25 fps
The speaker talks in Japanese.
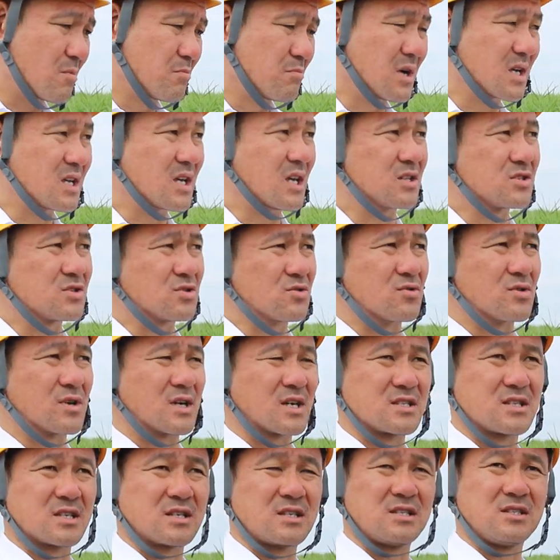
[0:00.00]
まあ、結論
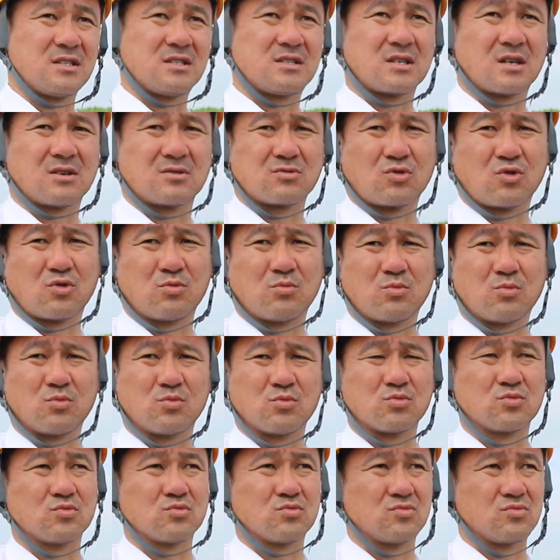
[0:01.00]
から先に言っちゃうと、
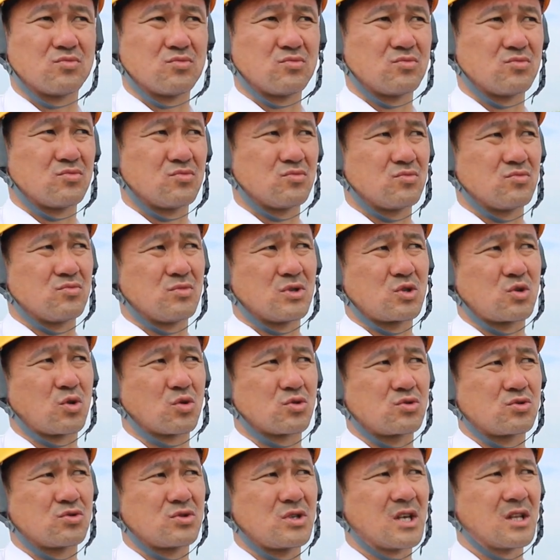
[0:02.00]
まあ、
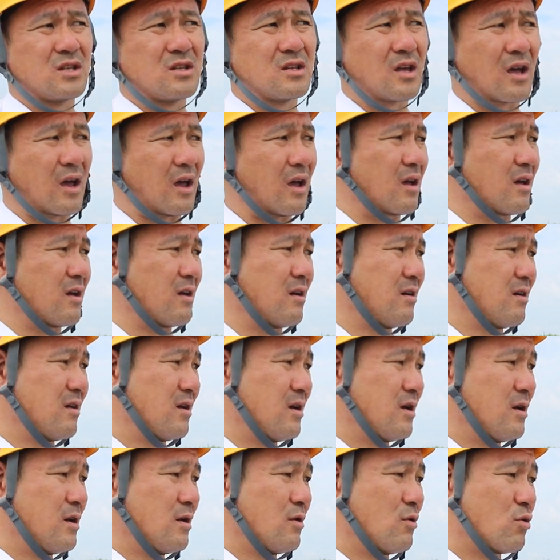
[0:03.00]
突然ね
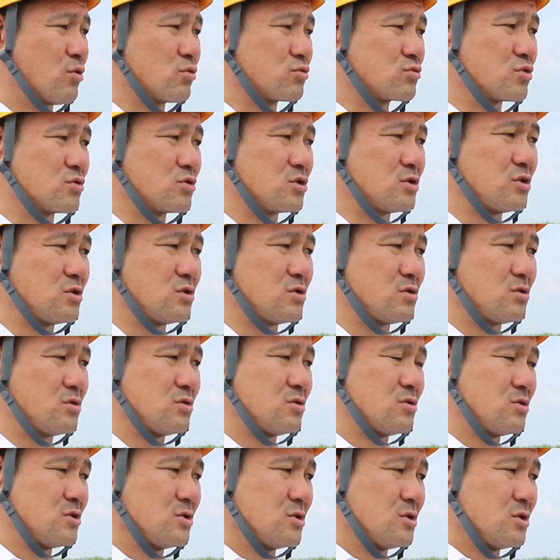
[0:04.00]
本当に
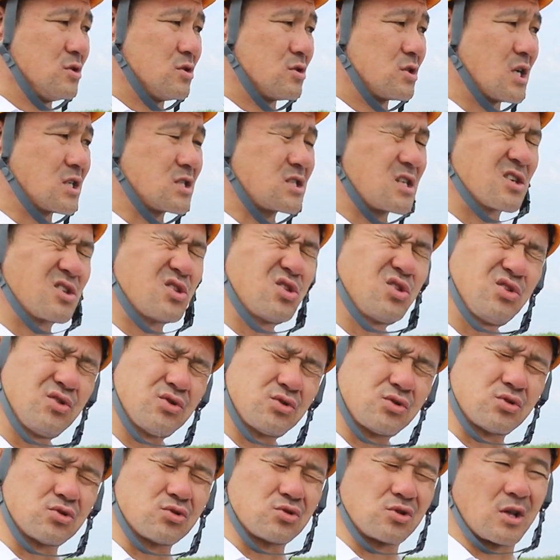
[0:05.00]
確か
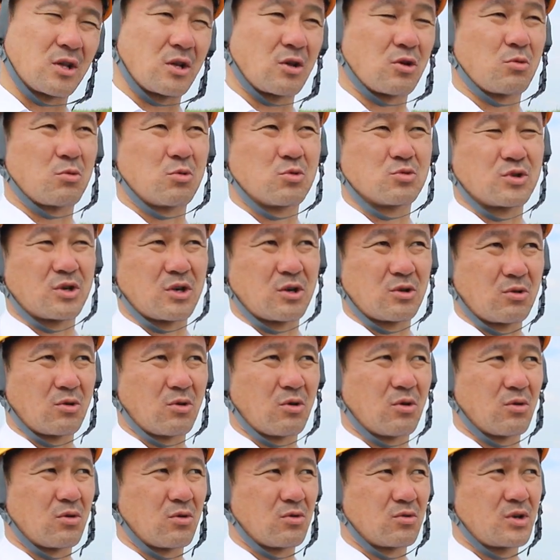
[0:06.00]
九州だったと思うんだけ
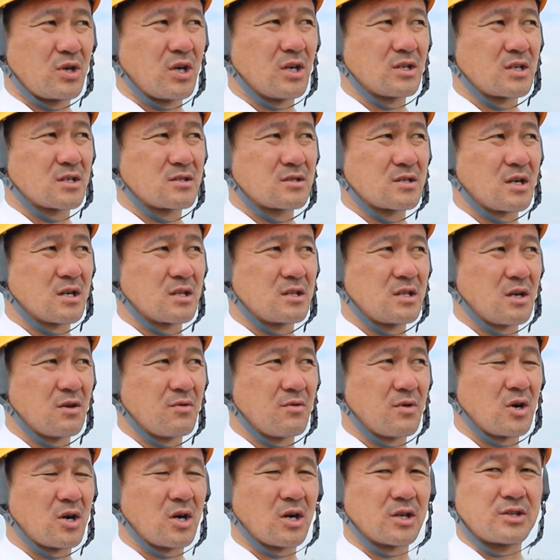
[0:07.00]
ど警察から
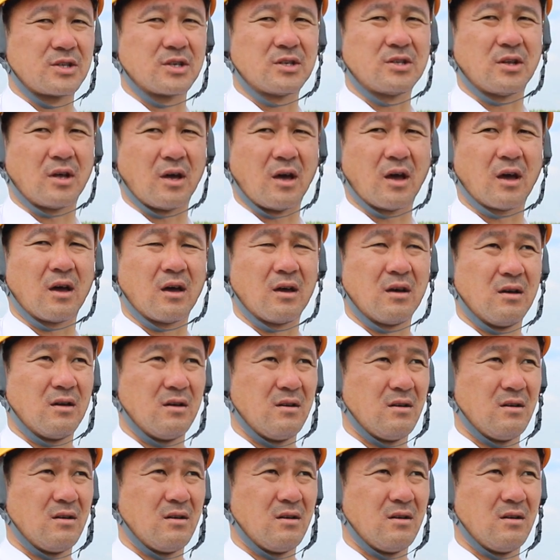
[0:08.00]
電話がかかってきて